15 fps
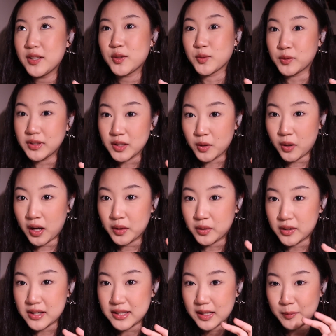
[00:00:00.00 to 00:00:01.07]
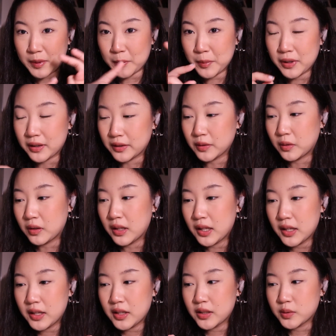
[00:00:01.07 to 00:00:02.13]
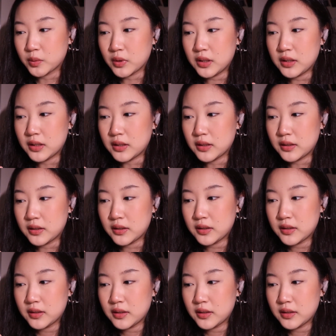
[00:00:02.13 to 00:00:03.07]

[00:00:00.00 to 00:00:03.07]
处理花园这帮朋友，所以